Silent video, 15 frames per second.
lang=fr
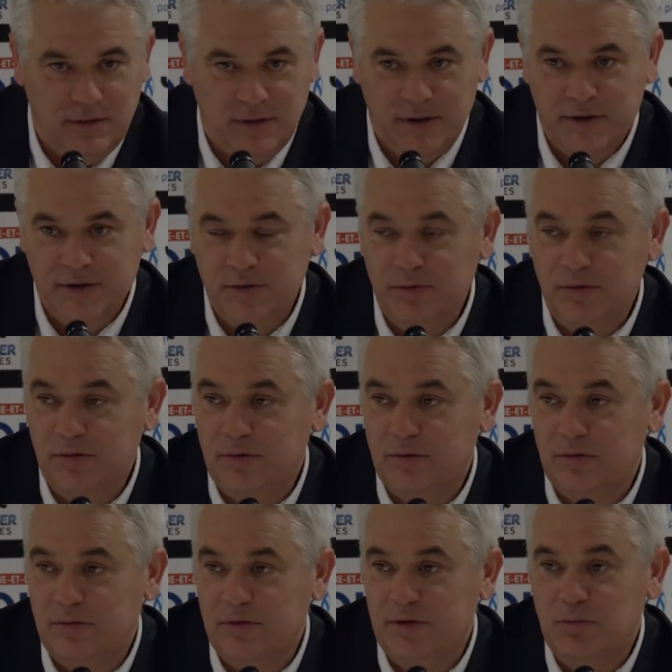lundi,
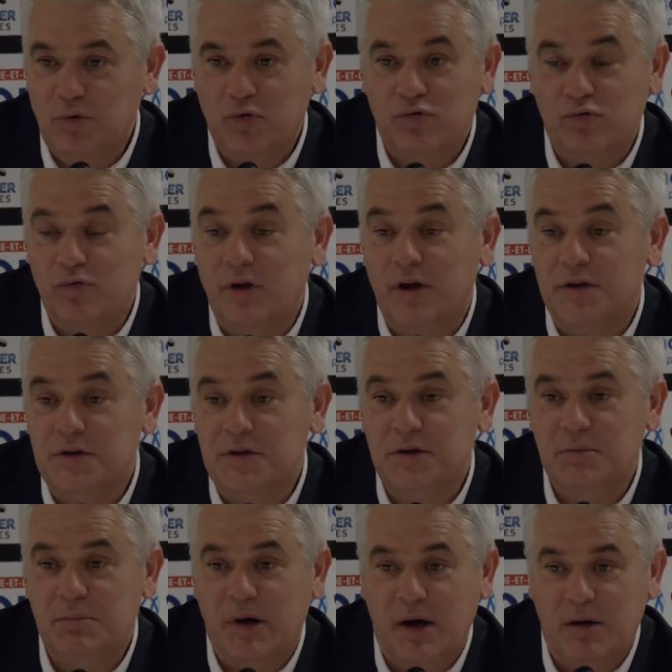euh, dimanche ou
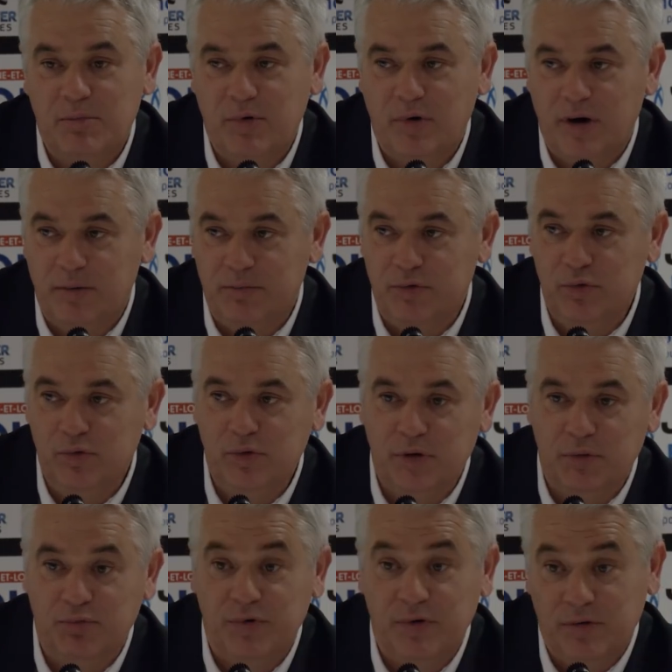lundi par rapport à Abdou.
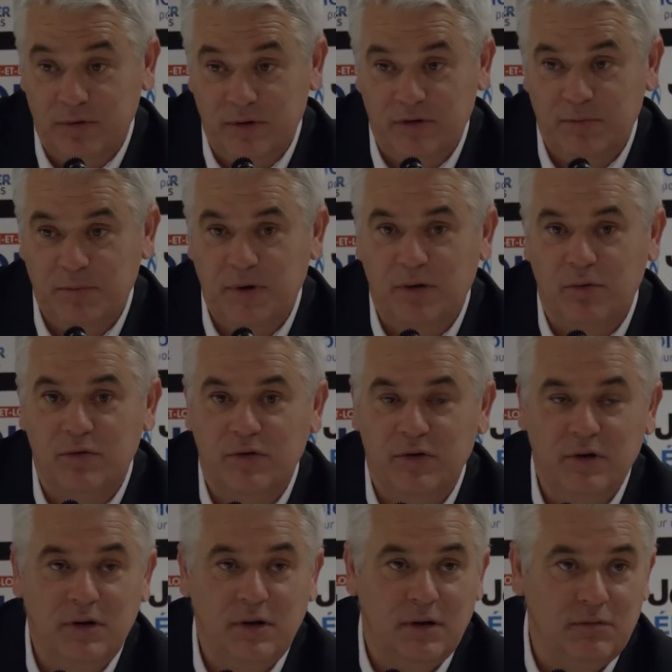Et puis on espère
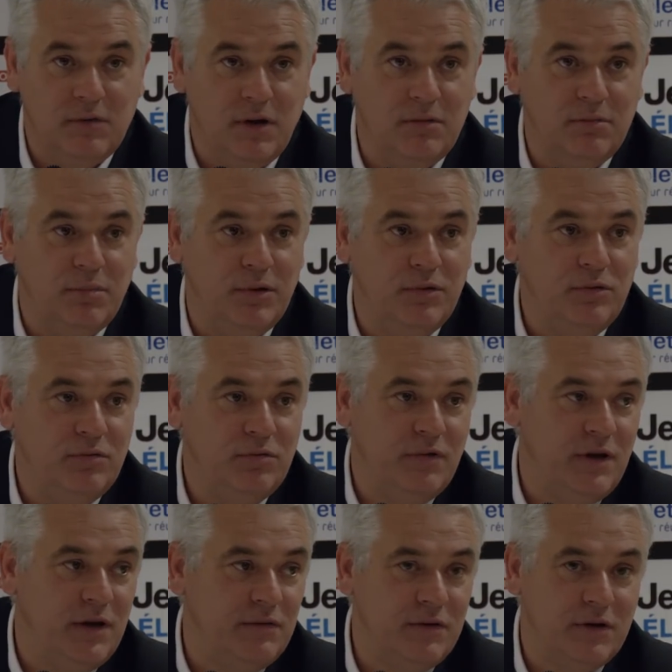aussi avoir une bonne
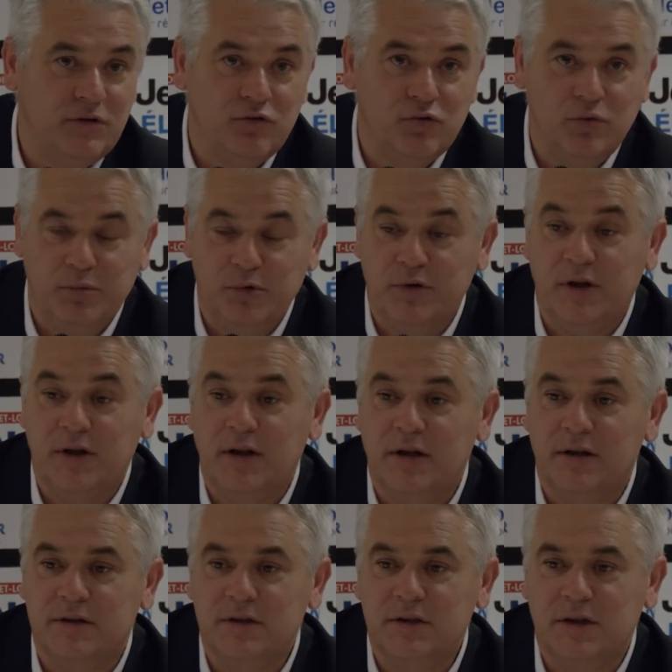nouvelle avec Joe, peut-être
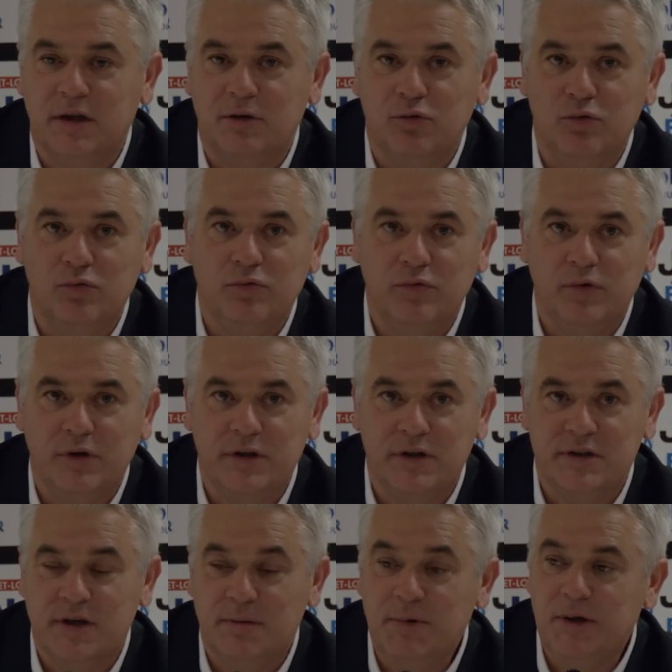lundi, qui a de nouveau un
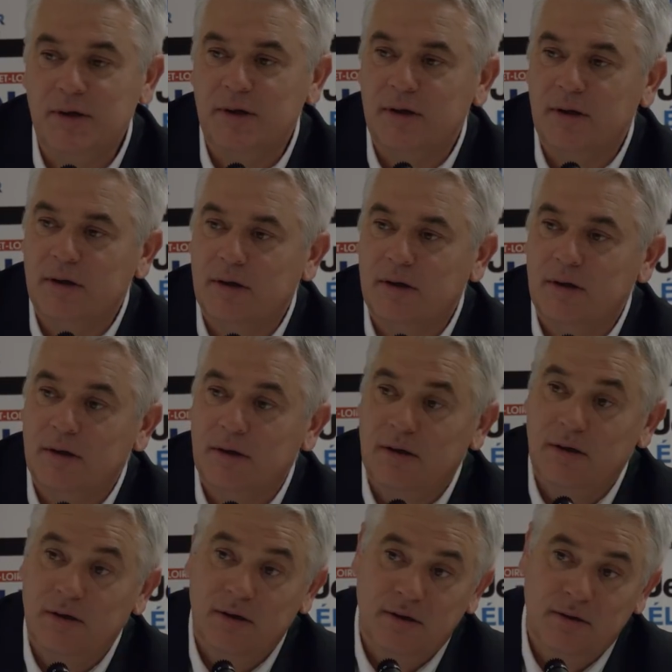examen.
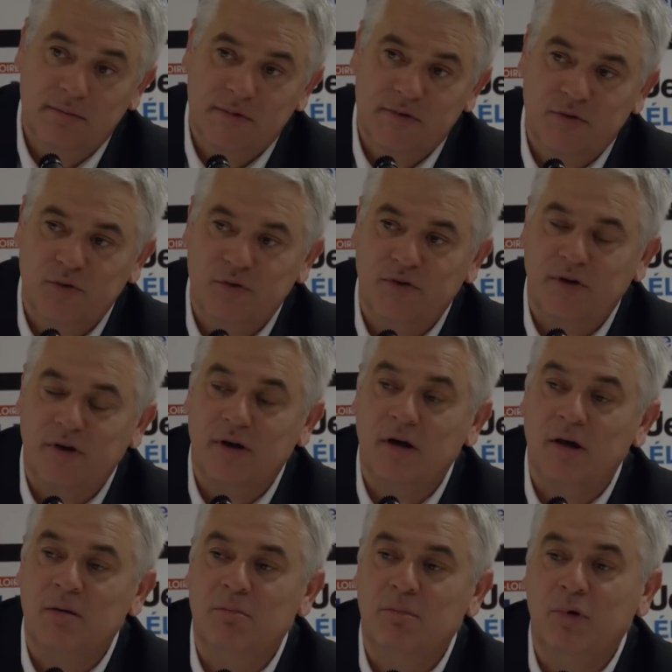Parce qu'il serait
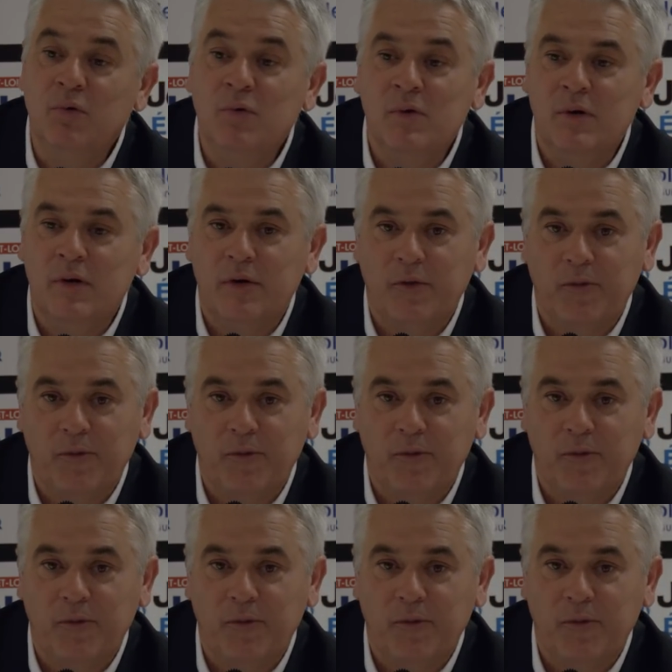quand même bon